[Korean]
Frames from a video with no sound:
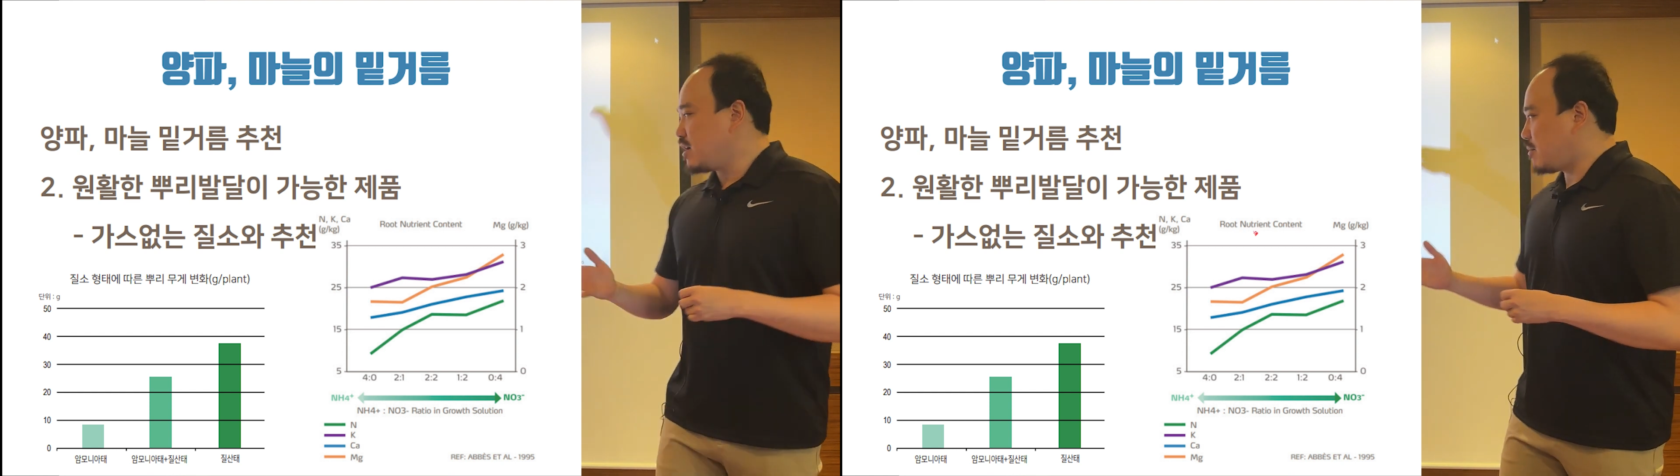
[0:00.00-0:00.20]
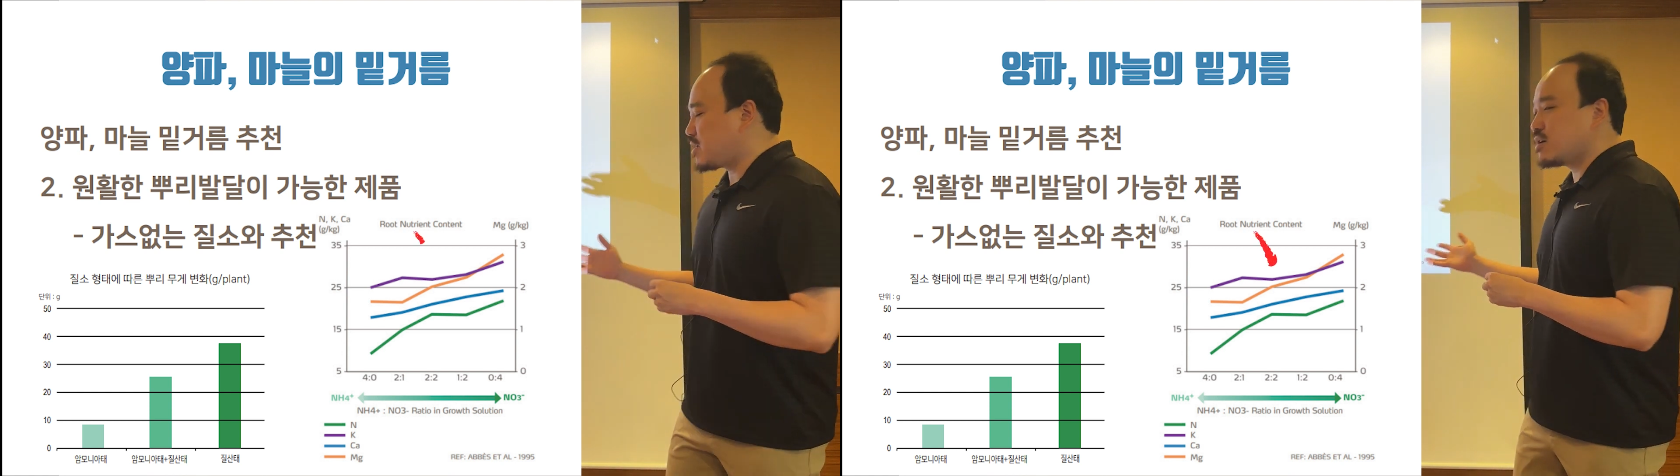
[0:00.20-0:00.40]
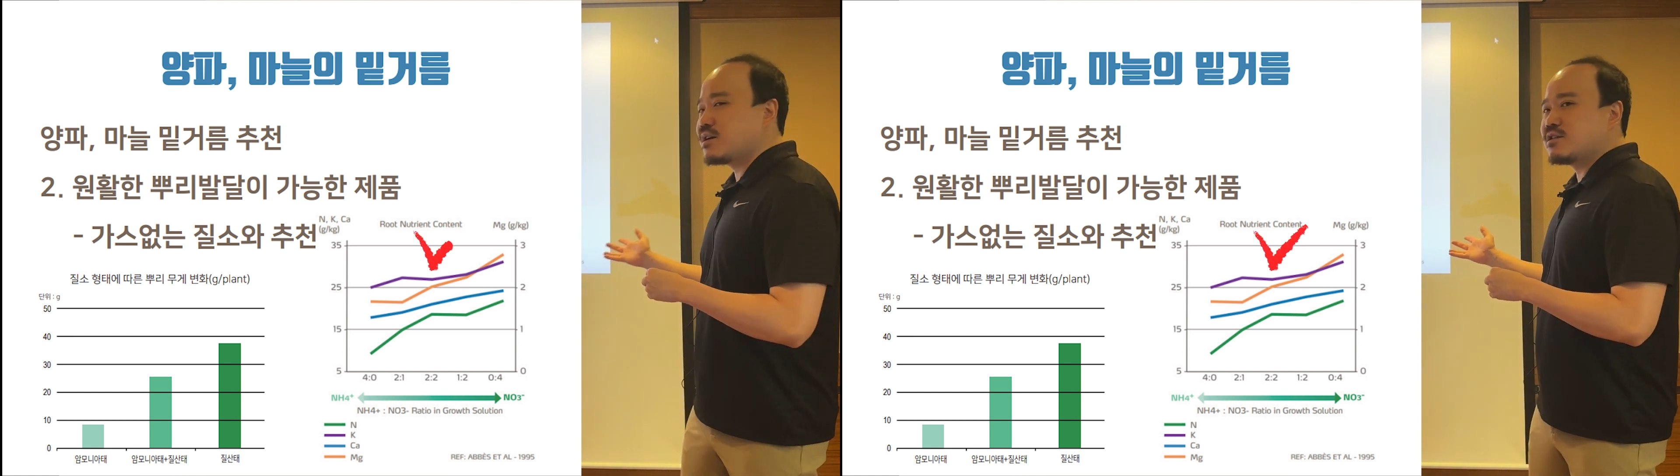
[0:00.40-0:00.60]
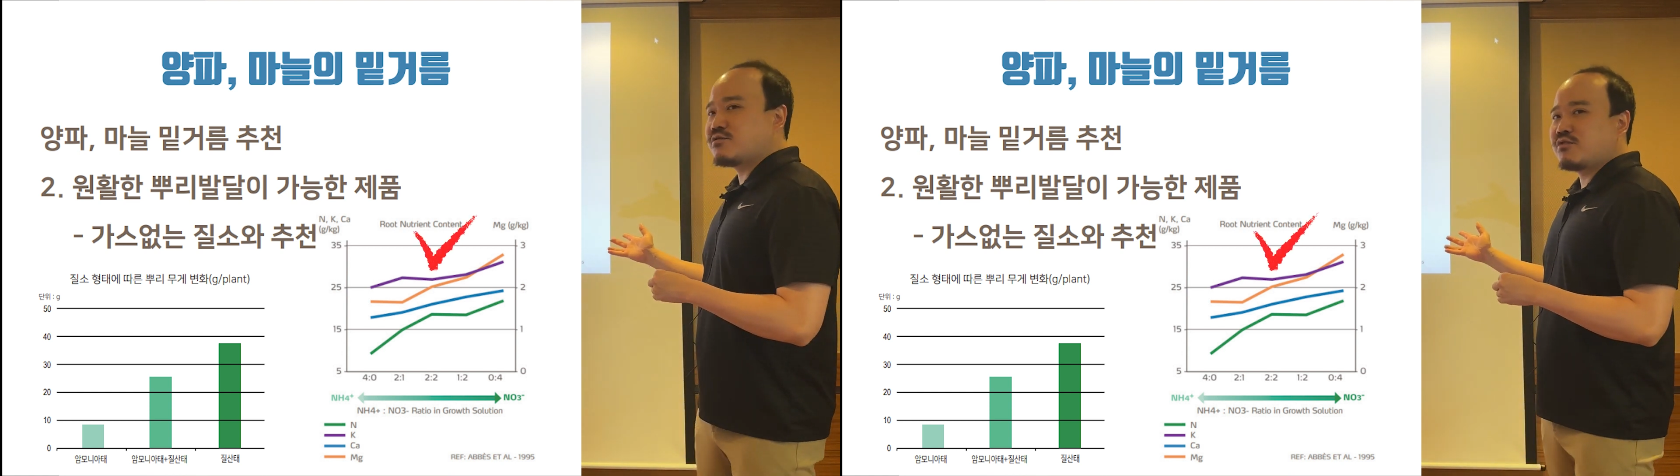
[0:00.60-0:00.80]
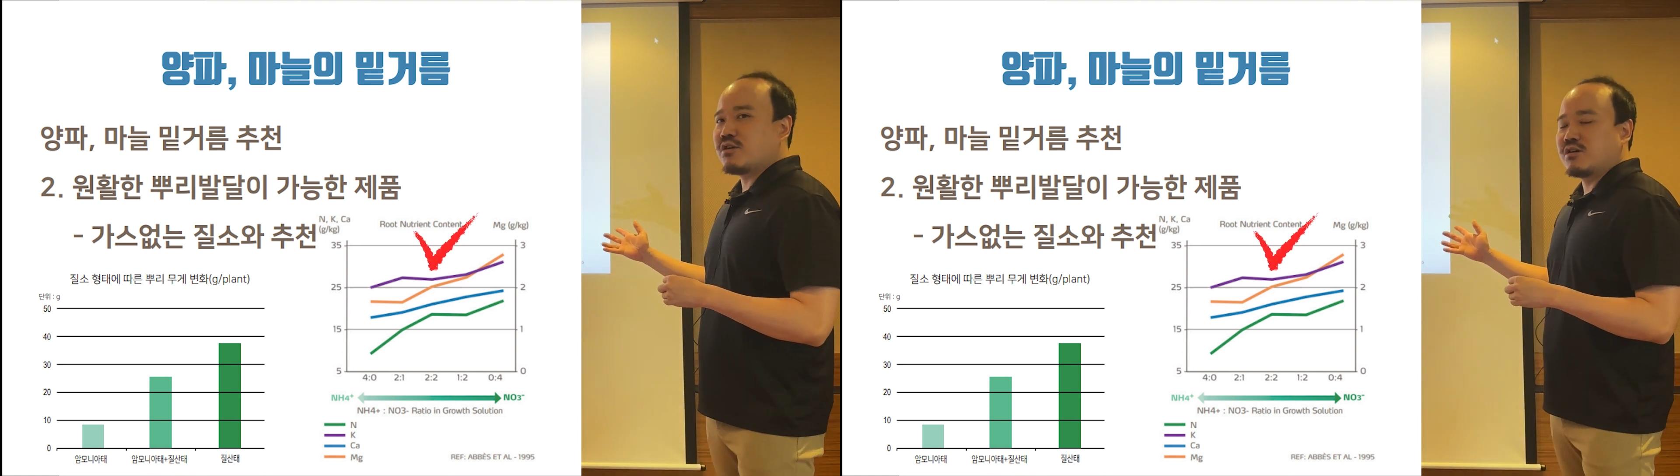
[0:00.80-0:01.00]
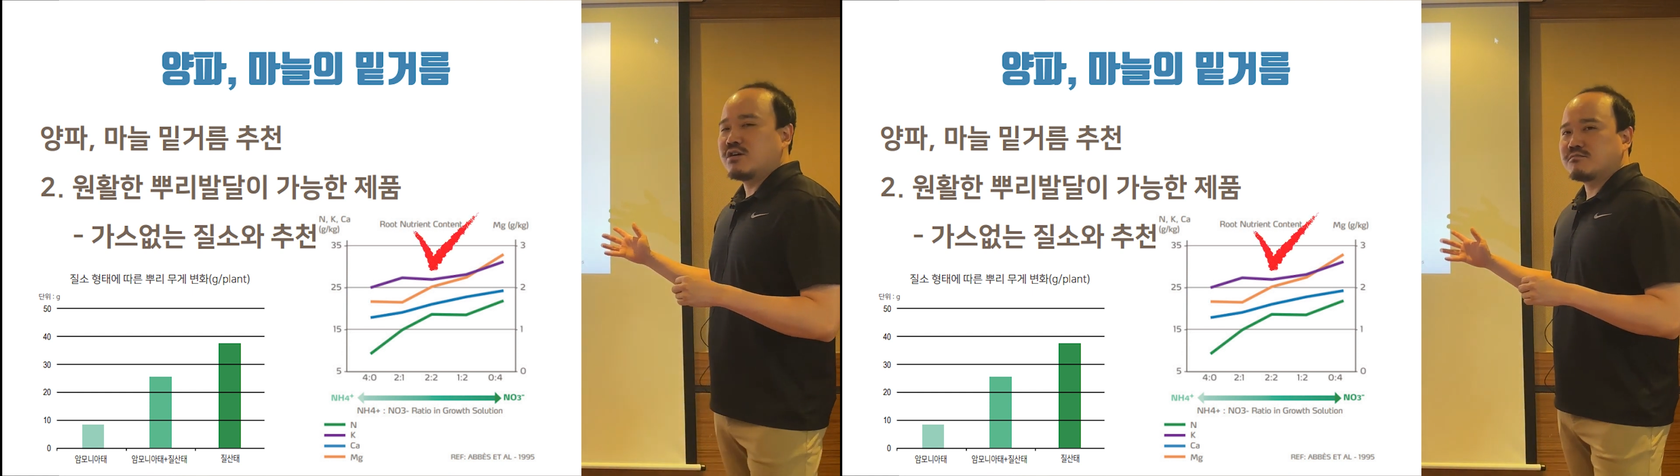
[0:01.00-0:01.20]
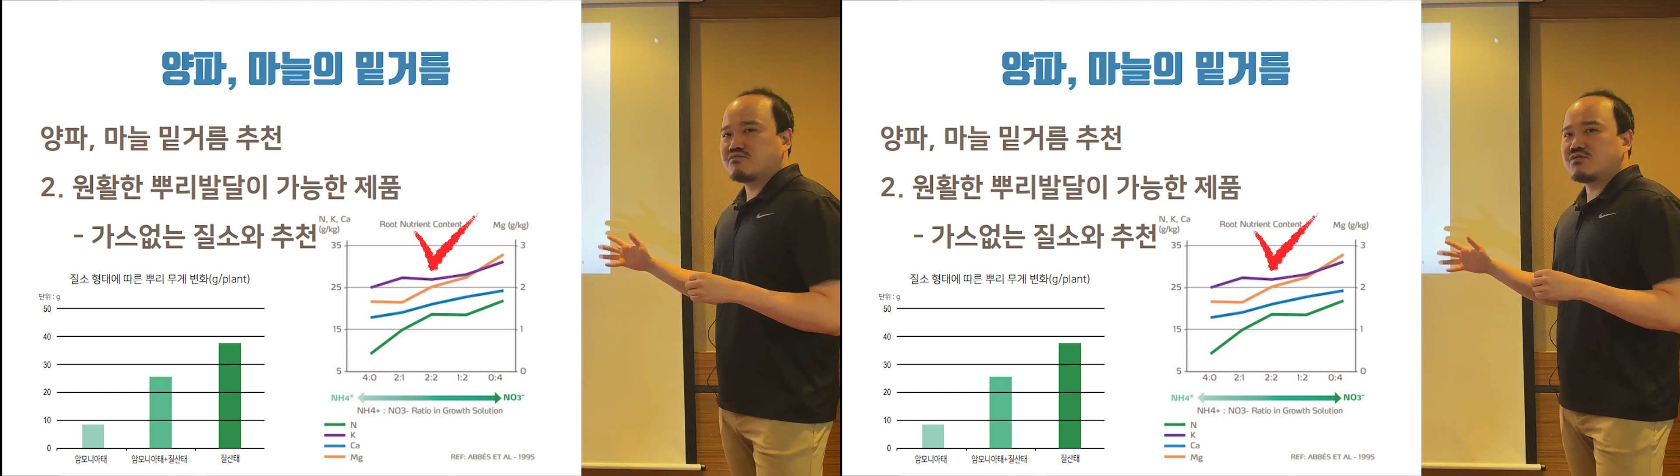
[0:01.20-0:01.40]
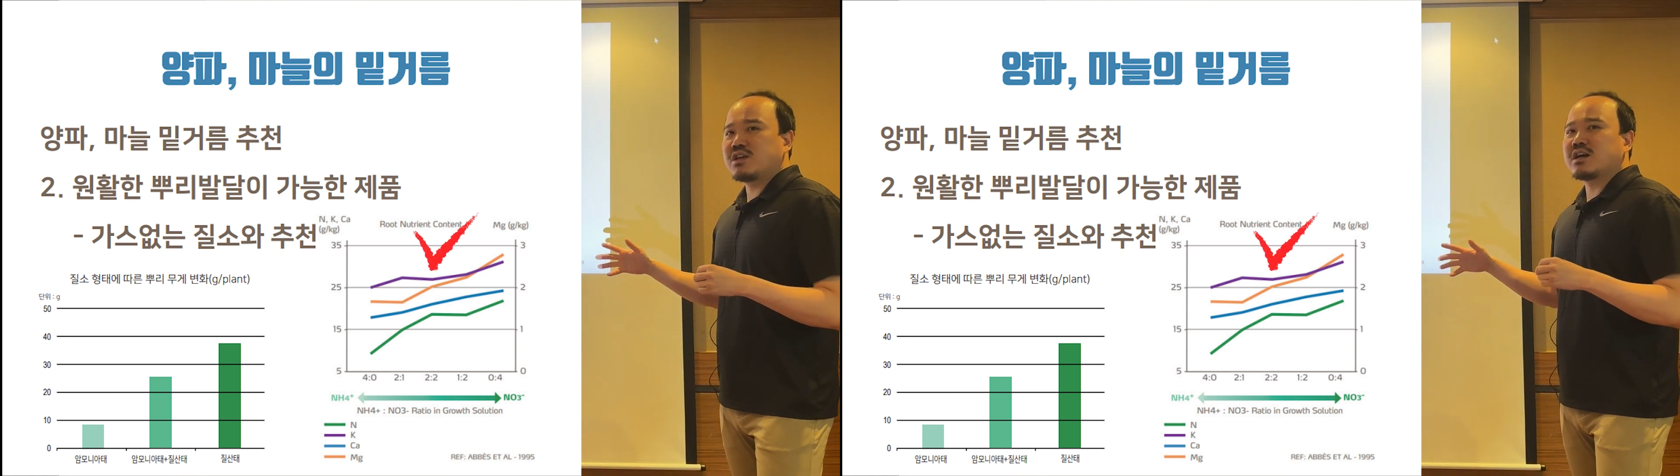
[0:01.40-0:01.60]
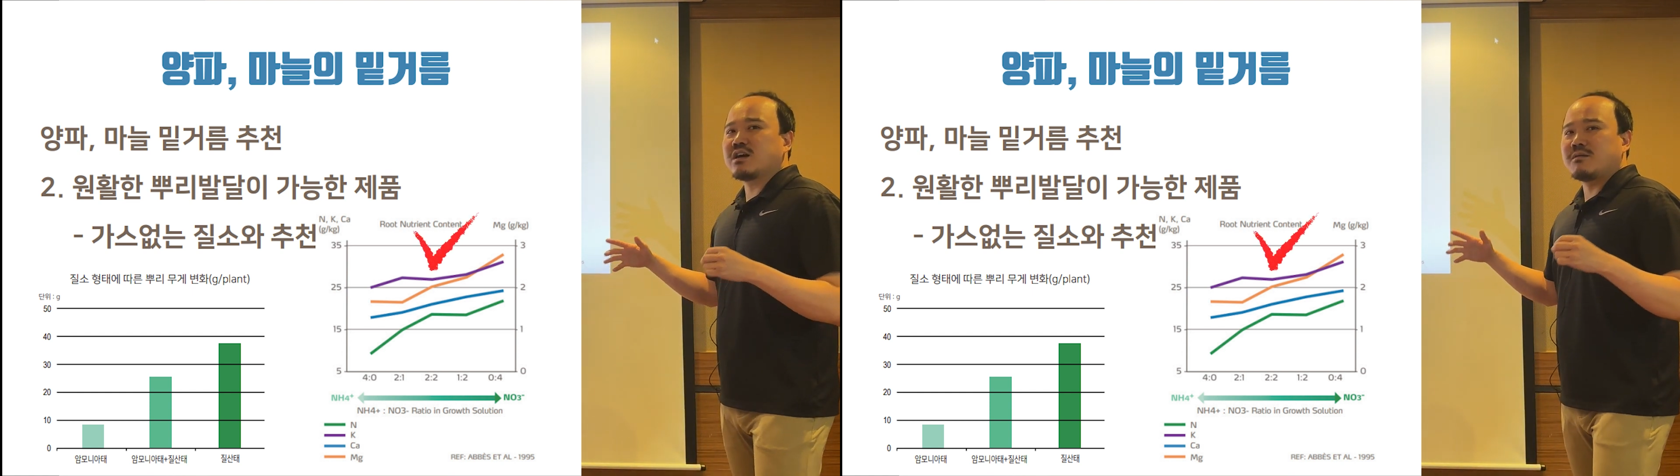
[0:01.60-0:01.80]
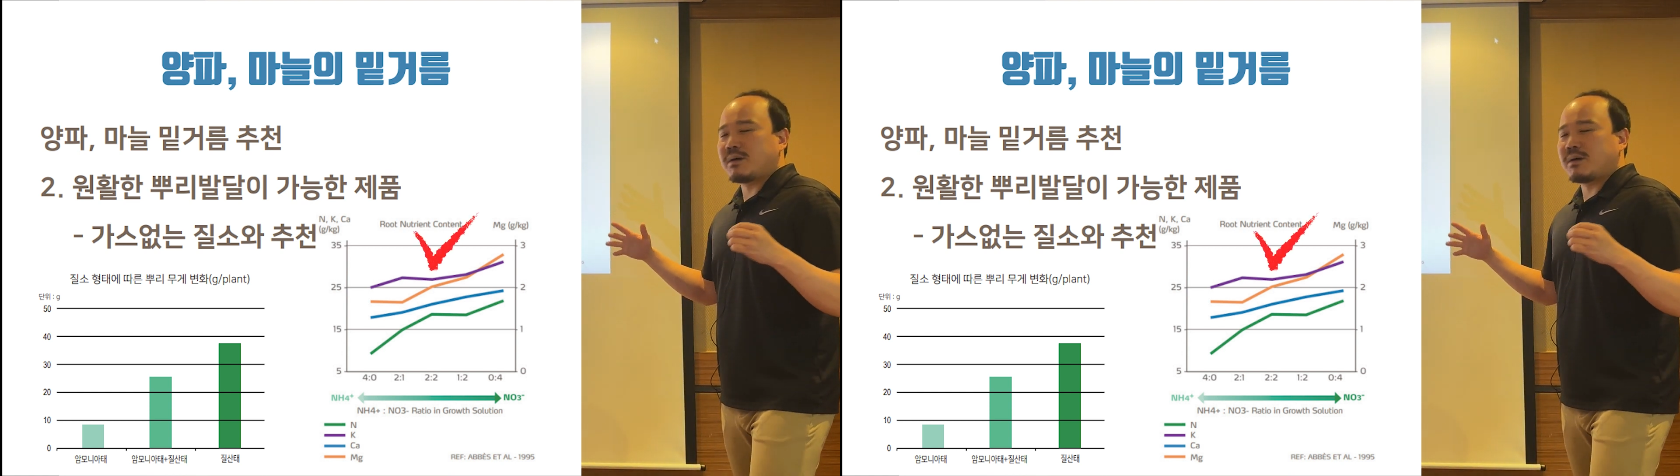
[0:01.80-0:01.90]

마찬가지로요. 뿌리가